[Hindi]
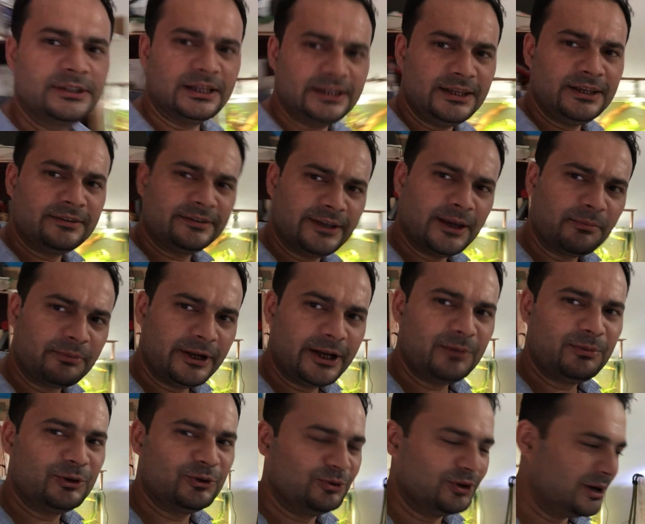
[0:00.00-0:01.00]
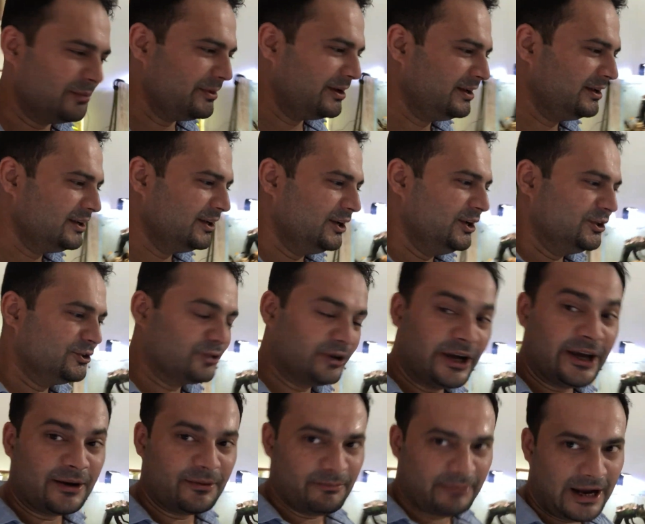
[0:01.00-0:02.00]
जल्दी इसकी अपडेट भी दूंगा मैं तो
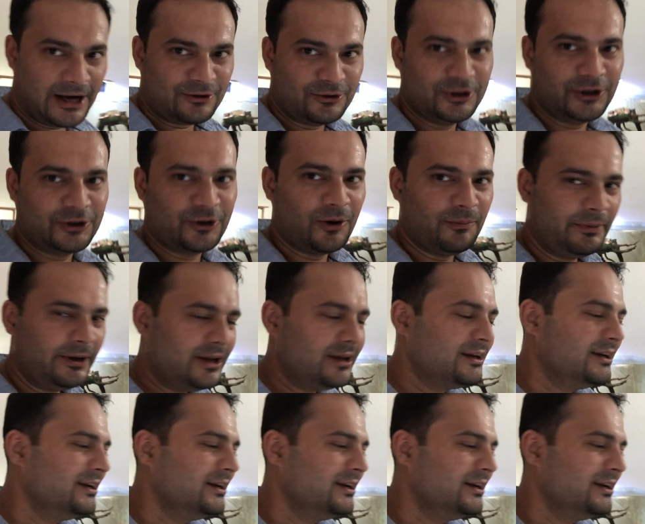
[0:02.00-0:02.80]
खैर बैक टू द टॉपिक